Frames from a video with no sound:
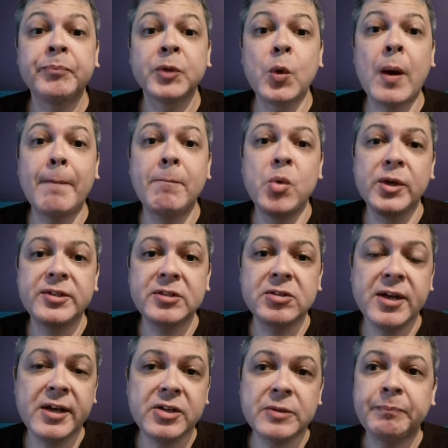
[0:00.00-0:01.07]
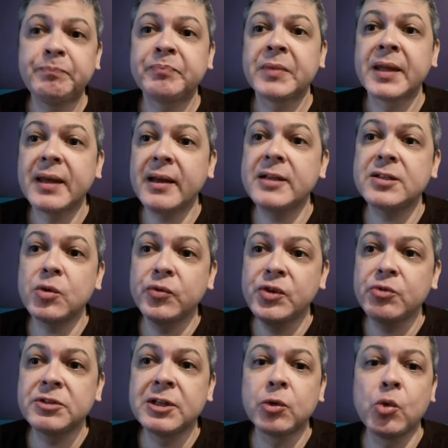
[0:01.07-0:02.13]
Tem uma boa acidez. Eles são
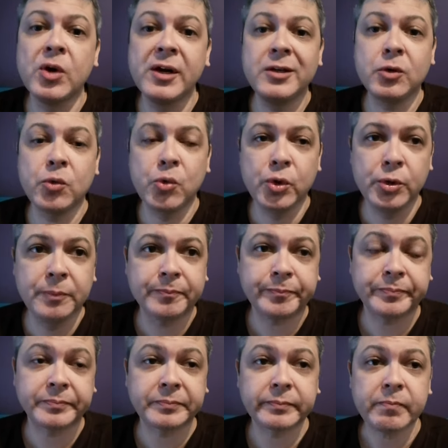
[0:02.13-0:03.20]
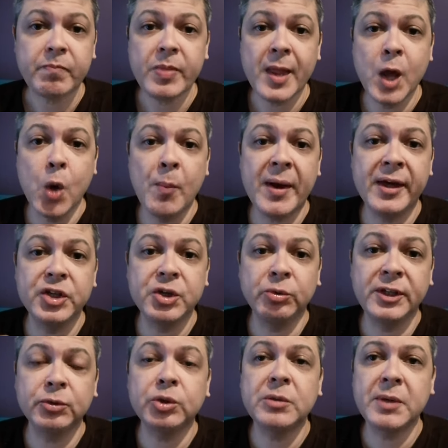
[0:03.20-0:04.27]
vinhos de Lujan de Cuyo, é uma
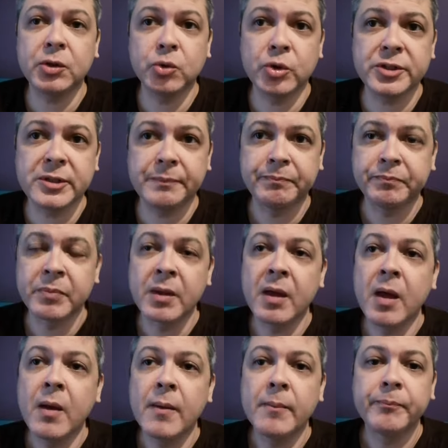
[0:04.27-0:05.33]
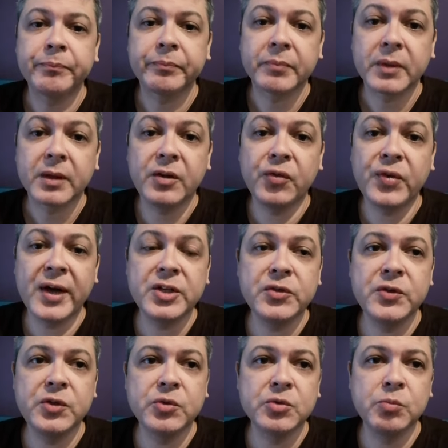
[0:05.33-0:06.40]
região dentro de Mendoza, que faz
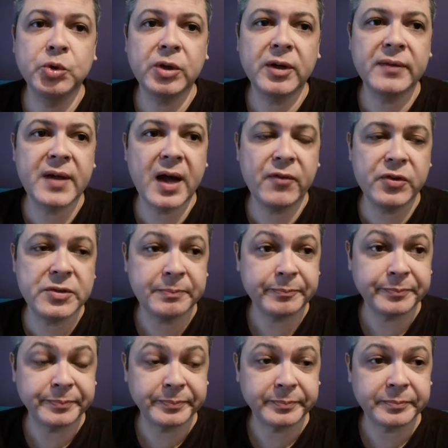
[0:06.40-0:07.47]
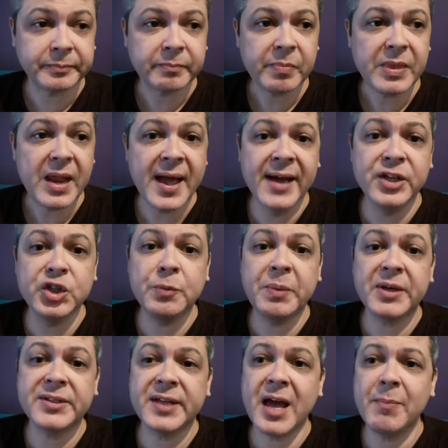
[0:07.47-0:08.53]
vinhos muito agradáveis a gente
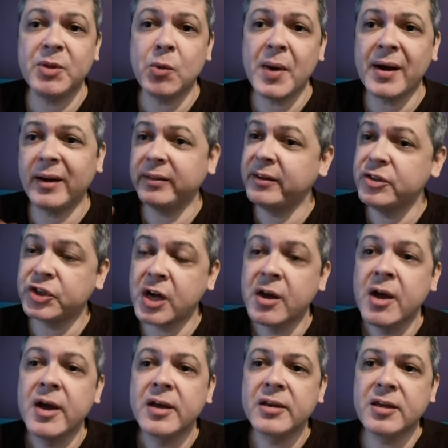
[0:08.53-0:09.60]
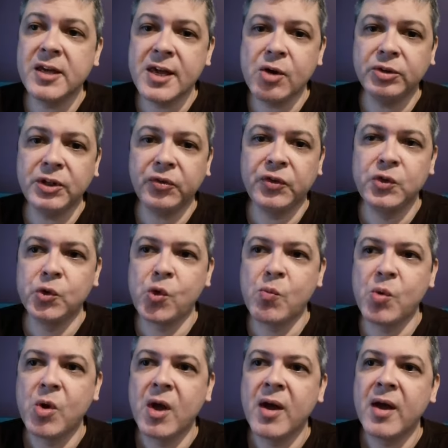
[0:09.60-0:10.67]
percebe, tem uma característica que eu defino
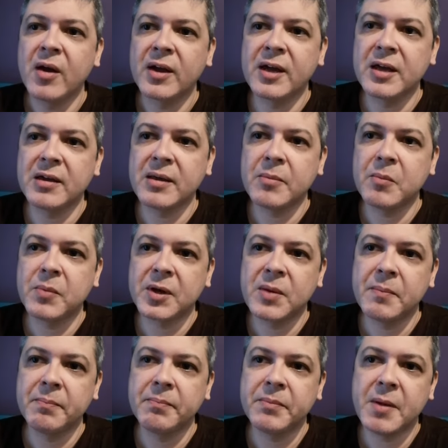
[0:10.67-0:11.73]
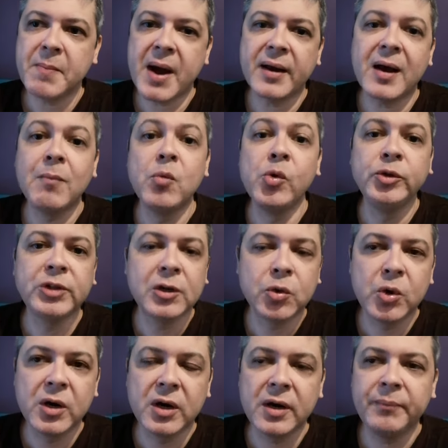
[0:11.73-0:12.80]
como, que, que, que me marca muito em
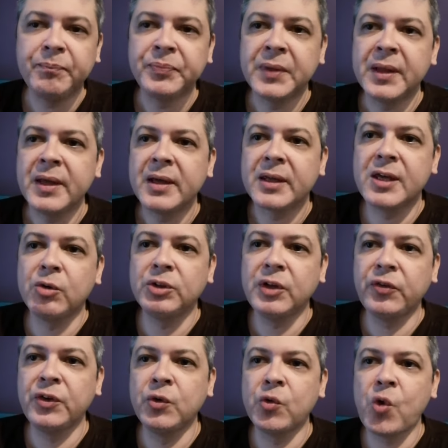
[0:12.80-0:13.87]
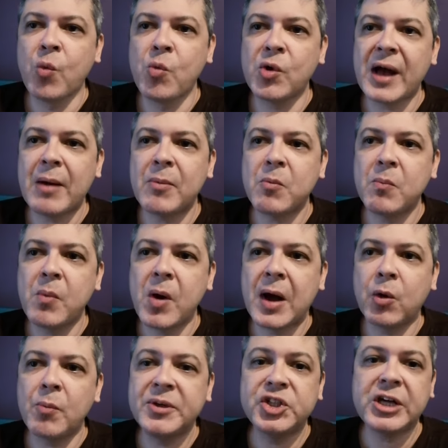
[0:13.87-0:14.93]
Lujan, que eu defino como um
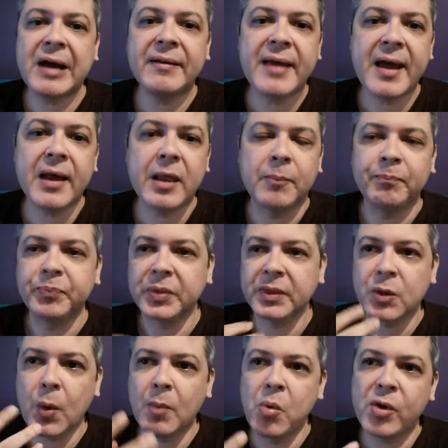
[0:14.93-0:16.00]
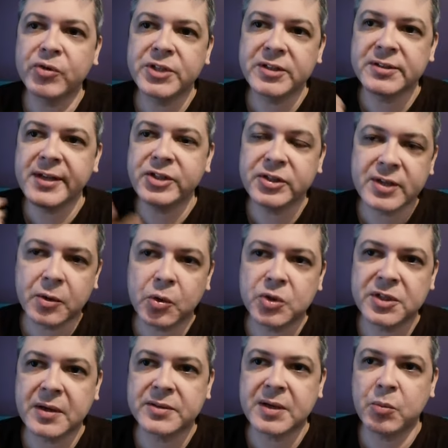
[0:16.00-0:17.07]
aroma de canela. Então a boca você sente
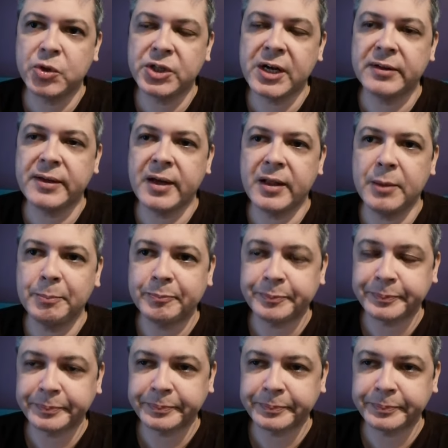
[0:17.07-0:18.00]
esse sabor de canela.